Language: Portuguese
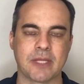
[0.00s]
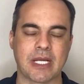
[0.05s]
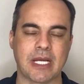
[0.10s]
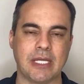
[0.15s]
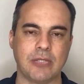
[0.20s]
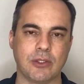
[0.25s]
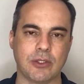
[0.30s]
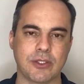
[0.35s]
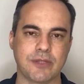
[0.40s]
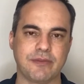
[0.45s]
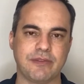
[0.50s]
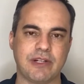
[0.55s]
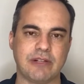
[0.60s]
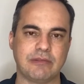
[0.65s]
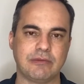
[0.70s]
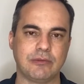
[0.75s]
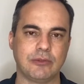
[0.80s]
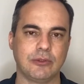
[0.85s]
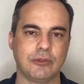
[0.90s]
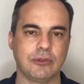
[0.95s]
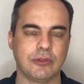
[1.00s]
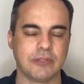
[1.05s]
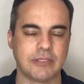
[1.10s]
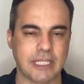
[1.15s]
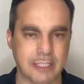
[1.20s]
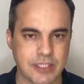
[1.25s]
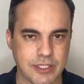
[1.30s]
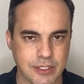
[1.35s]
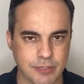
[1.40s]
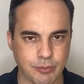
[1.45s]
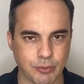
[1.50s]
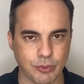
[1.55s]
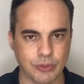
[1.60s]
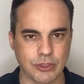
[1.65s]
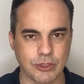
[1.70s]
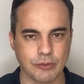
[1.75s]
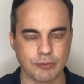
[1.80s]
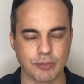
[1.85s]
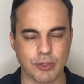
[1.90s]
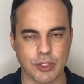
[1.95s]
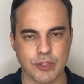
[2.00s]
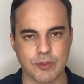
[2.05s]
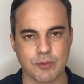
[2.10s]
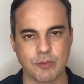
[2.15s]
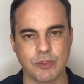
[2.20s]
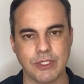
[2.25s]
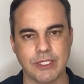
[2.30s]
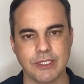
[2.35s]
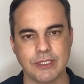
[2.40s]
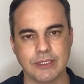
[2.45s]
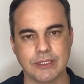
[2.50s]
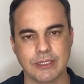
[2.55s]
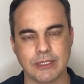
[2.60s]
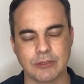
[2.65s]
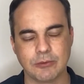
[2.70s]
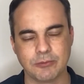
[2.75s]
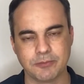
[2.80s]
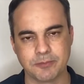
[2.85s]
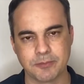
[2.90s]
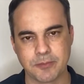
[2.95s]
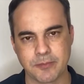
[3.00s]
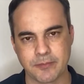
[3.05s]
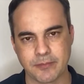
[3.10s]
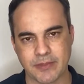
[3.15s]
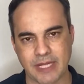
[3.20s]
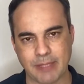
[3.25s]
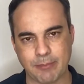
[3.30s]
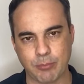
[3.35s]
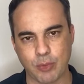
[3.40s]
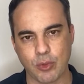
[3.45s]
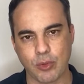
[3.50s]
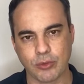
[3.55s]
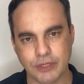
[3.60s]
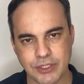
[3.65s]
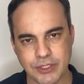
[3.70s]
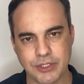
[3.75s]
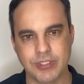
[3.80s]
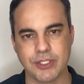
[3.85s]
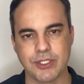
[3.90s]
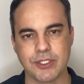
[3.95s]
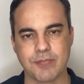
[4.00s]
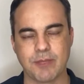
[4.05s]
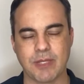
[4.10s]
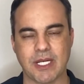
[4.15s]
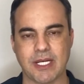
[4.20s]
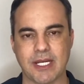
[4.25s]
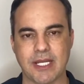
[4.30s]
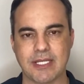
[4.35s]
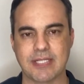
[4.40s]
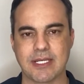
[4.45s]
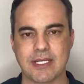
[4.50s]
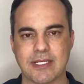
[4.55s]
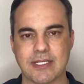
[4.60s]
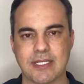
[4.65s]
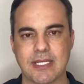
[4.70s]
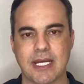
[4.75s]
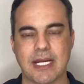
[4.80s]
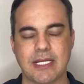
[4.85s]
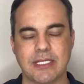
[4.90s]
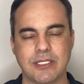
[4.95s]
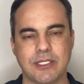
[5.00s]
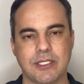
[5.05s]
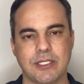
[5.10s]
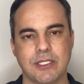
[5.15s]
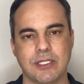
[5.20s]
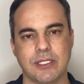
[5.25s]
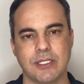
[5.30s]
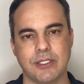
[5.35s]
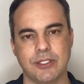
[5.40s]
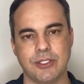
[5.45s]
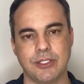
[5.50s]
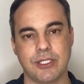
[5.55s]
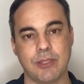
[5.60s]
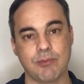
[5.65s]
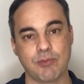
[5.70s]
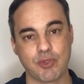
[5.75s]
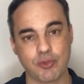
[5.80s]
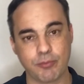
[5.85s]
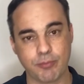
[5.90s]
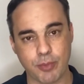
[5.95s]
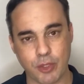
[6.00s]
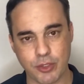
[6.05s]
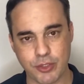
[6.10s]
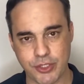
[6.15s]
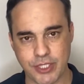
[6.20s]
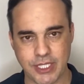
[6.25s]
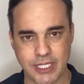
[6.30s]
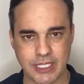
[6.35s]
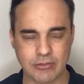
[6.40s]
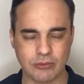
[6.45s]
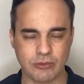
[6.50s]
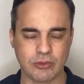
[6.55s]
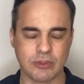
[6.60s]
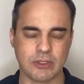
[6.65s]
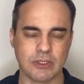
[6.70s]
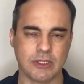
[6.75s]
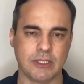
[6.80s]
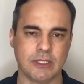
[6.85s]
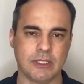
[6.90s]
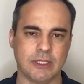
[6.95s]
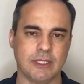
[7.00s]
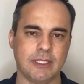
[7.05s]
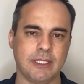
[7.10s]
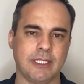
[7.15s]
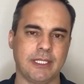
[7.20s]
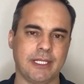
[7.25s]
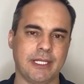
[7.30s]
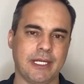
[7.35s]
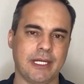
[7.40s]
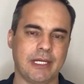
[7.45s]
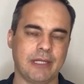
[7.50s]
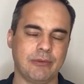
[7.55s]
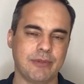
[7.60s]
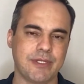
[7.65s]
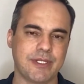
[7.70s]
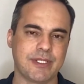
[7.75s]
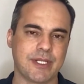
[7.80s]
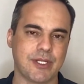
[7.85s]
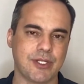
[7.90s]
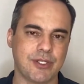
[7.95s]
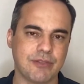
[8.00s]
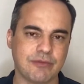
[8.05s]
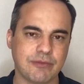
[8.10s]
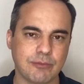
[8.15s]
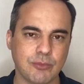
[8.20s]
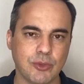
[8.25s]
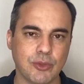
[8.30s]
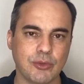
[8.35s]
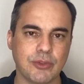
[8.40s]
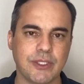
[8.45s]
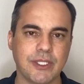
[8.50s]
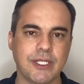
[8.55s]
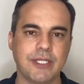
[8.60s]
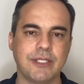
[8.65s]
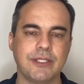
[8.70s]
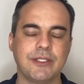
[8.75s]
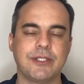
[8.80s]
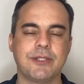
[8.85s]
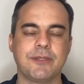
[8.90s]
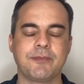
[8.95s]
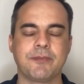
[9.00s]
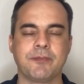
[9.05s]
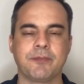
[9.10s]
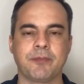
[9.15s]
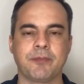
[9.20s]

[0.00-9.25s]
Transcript: a nosso favor na disputa no próximo ano, então é por conta disso, pela necessidade e temos um projeto, é, há um incentivo muito grande,